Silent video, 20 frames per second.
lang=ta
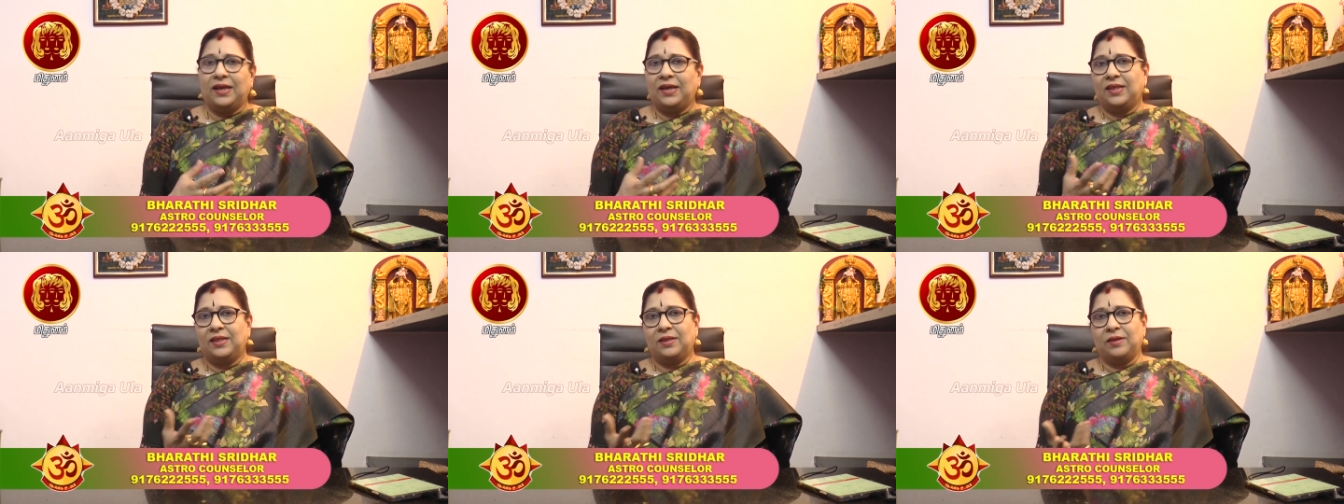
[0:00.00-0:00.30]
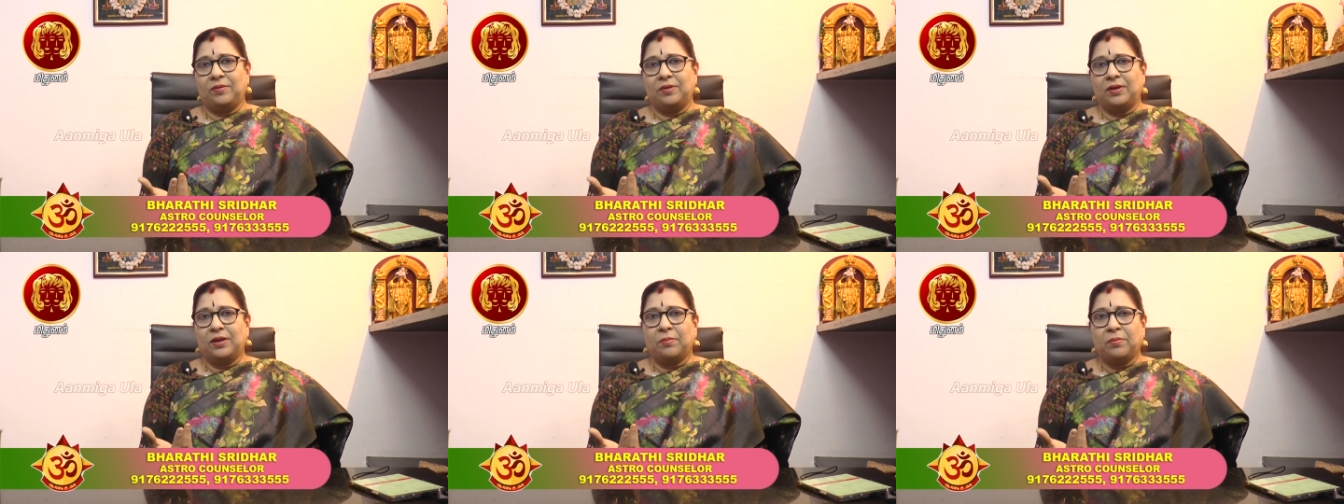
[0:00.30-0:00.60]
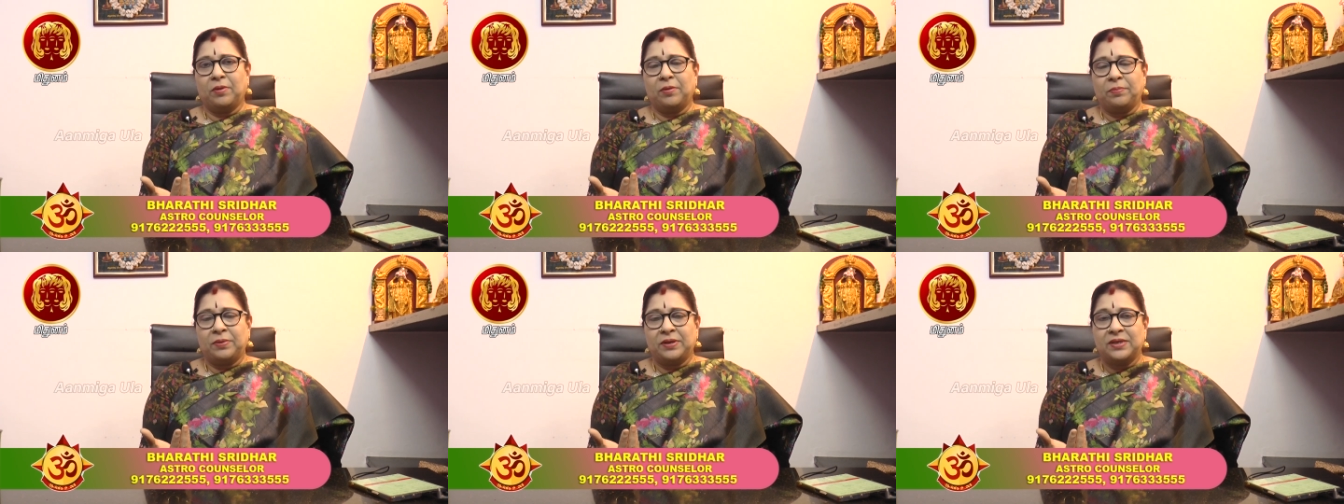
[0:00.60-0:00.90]
இது
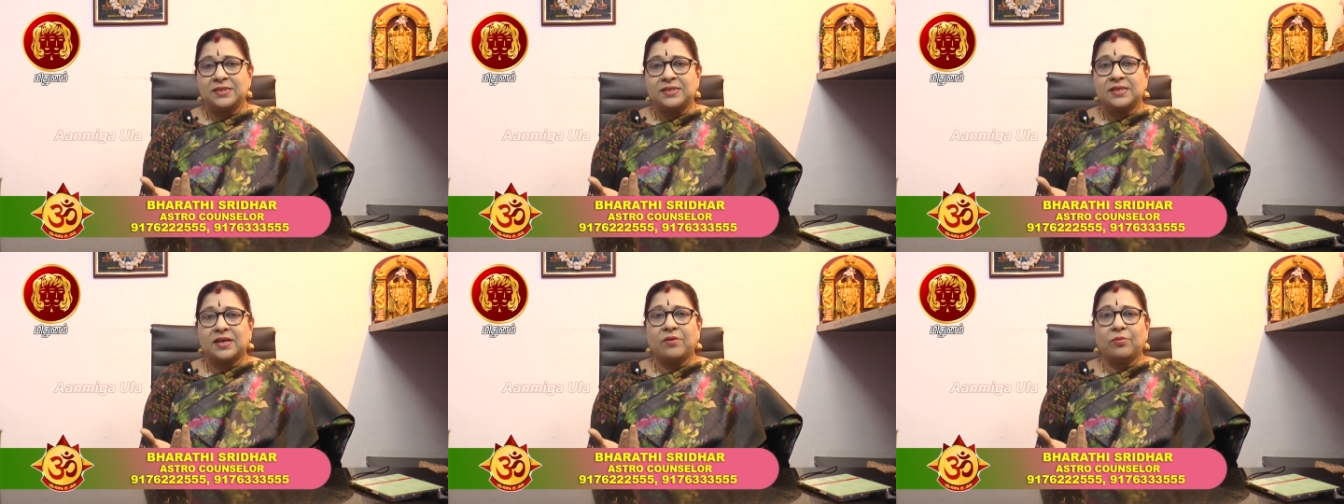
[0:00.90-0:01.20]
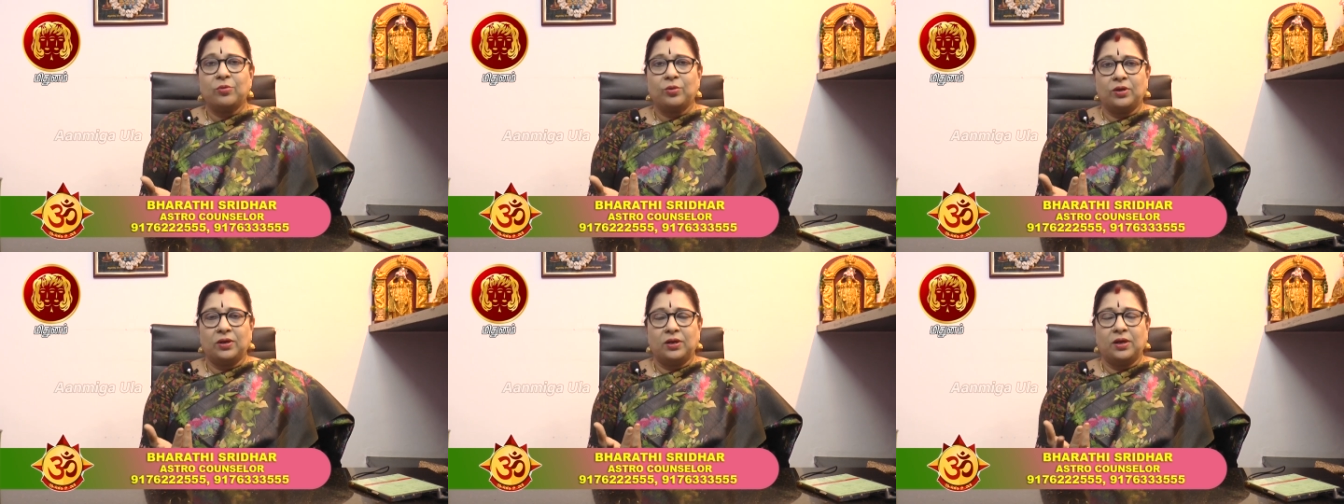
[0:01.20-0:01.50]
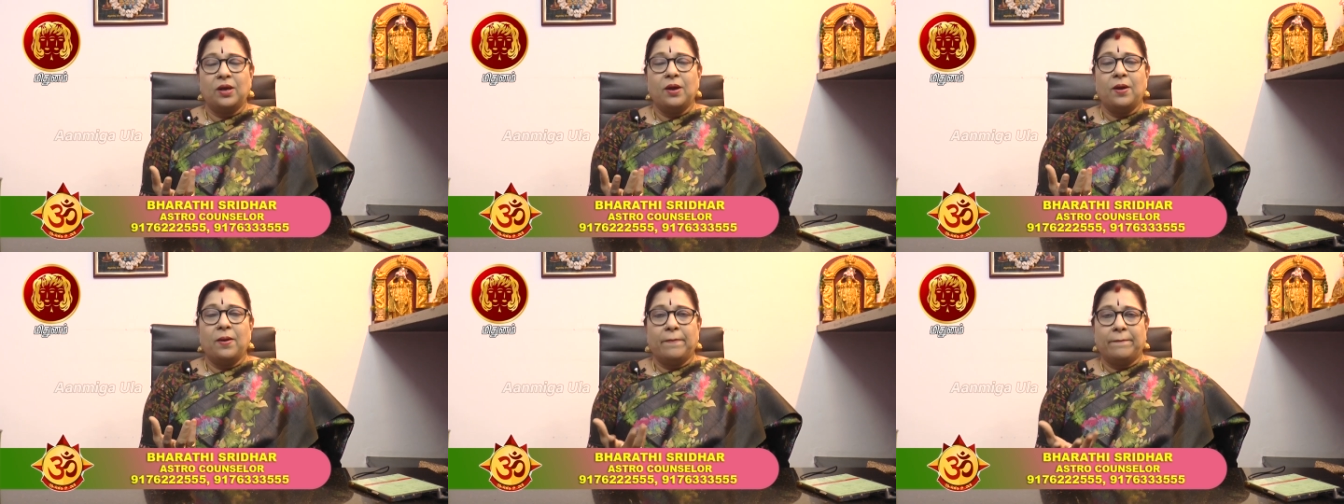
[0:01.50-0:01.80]
நம்ம பெருசாக ஒரு
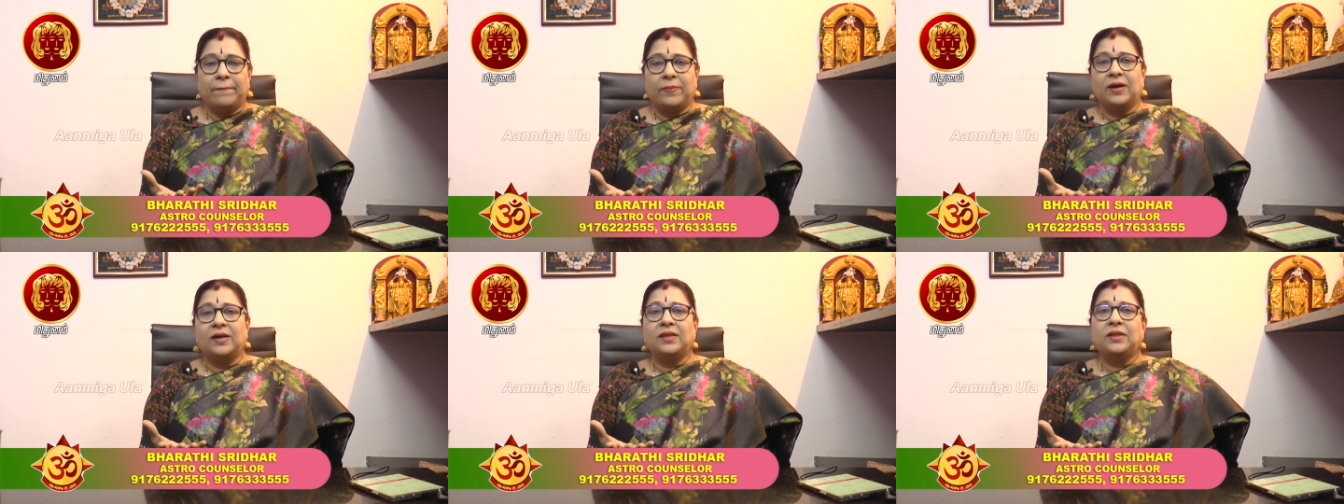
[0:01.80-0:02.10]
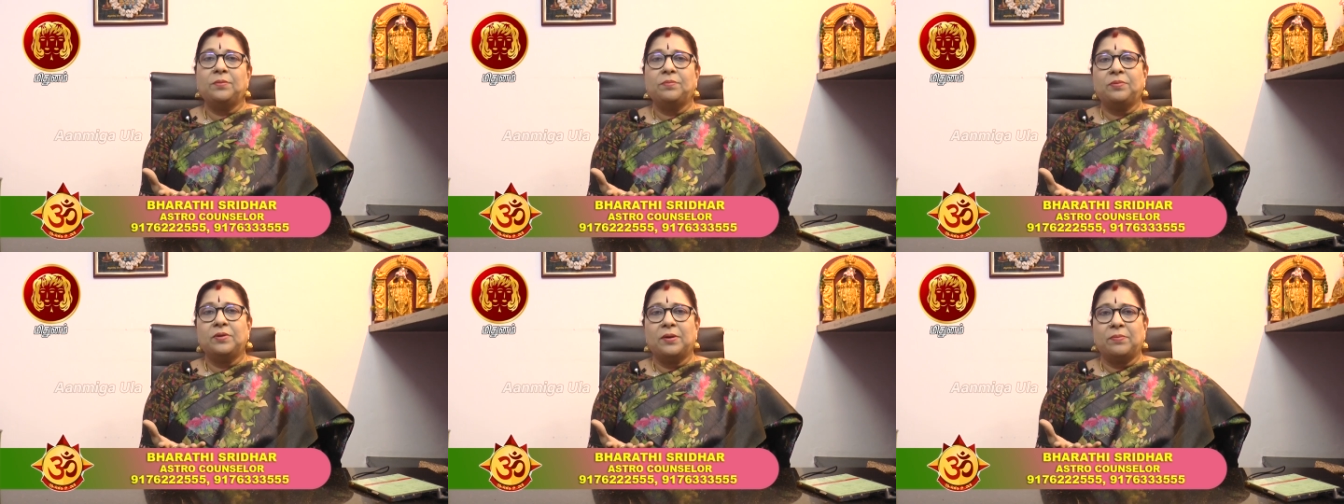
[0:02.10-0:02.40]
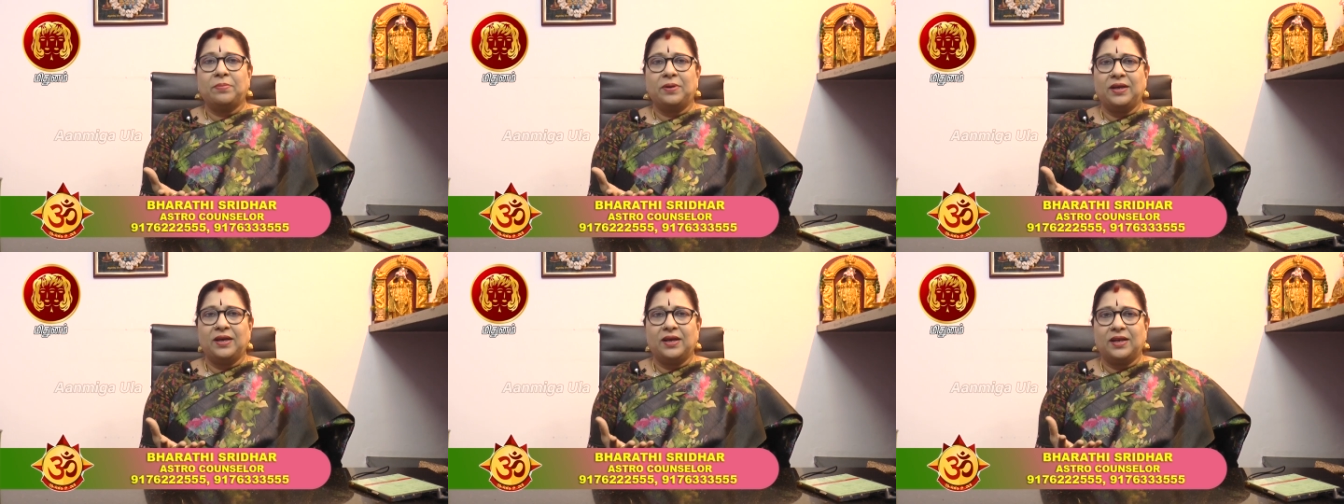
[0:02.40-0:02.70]
பாதிப்பு
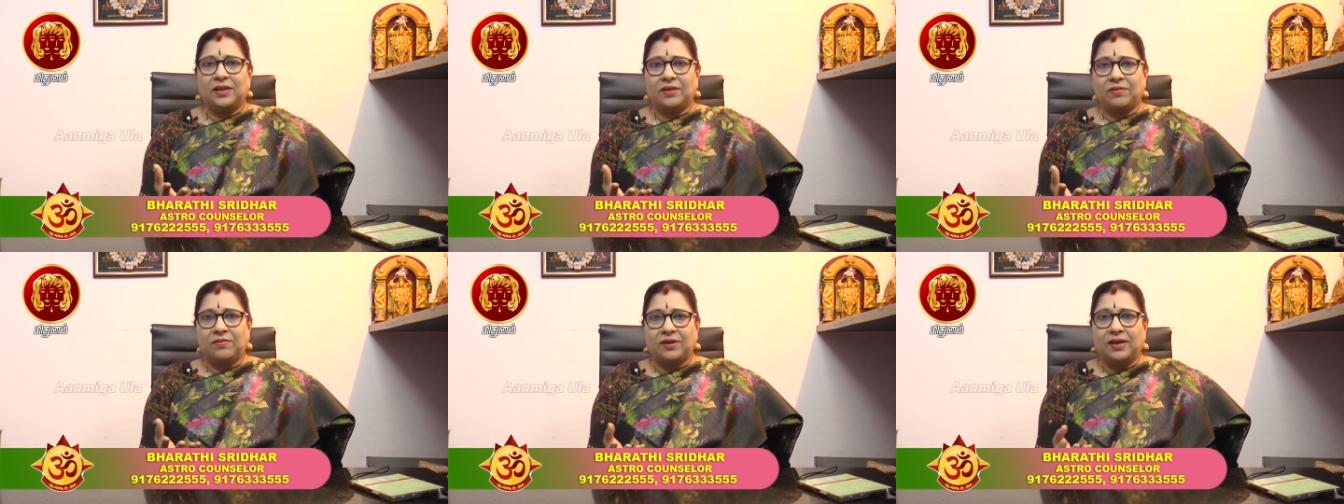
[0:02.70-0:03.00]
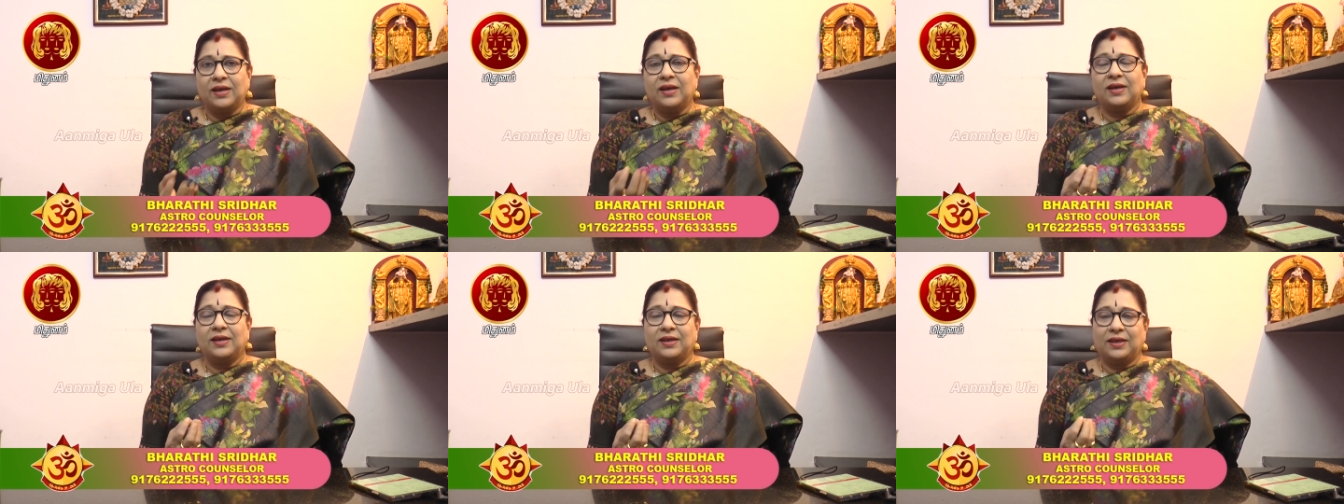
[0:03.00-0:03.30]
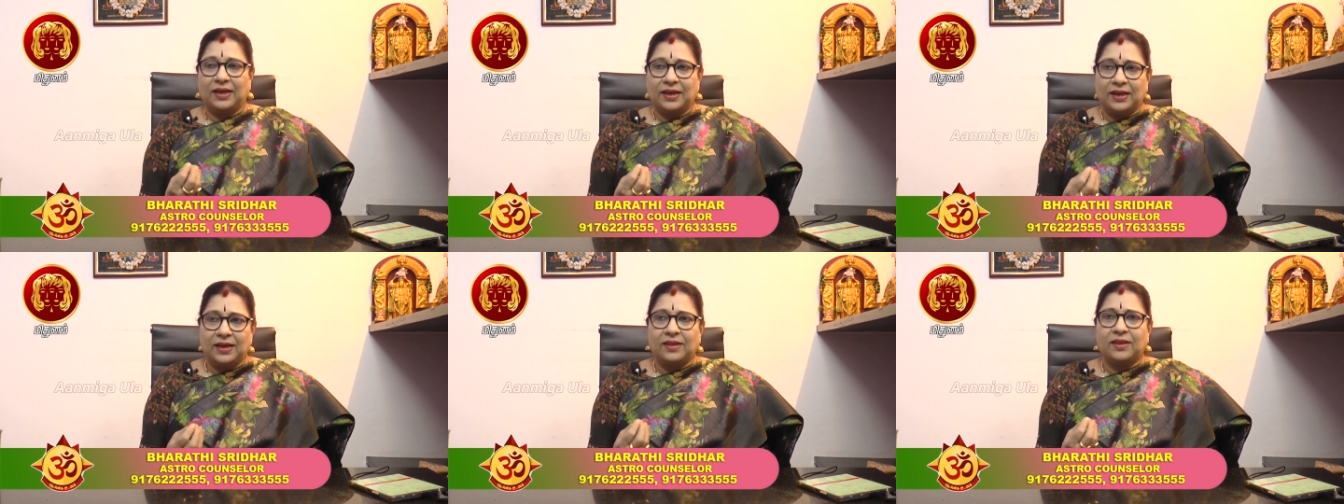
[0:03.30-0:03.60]
அப்படிங்கிறத விட
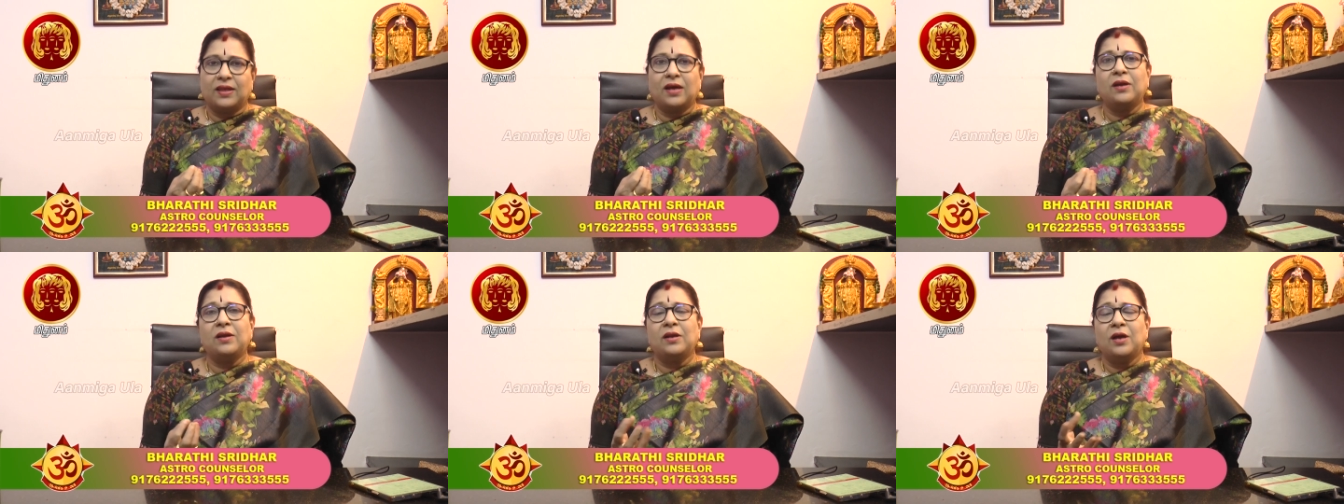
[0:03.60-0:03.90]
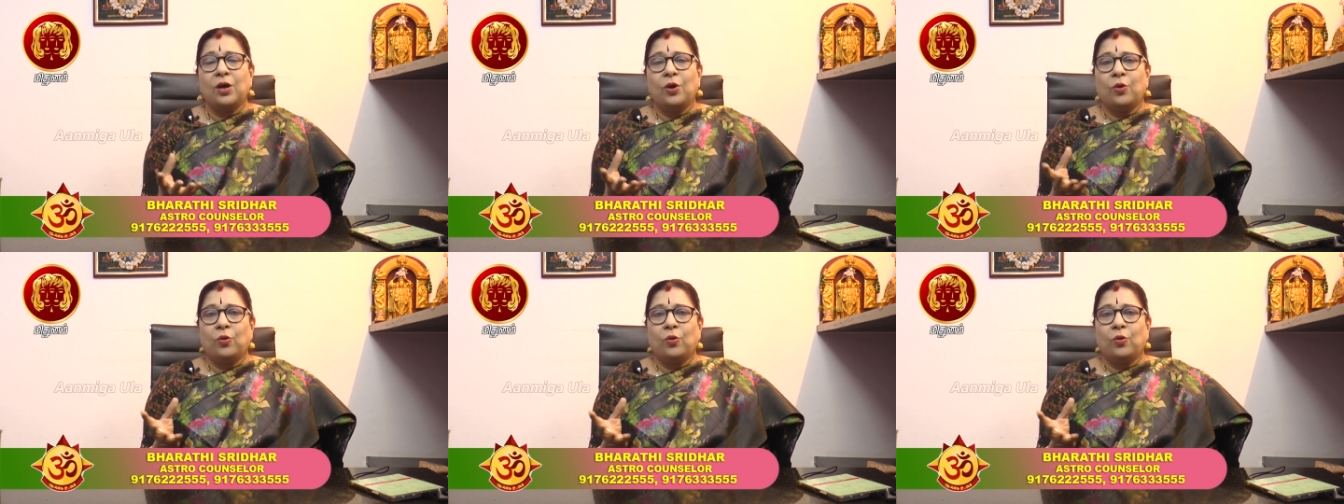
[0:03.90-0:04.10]
என்ன தான்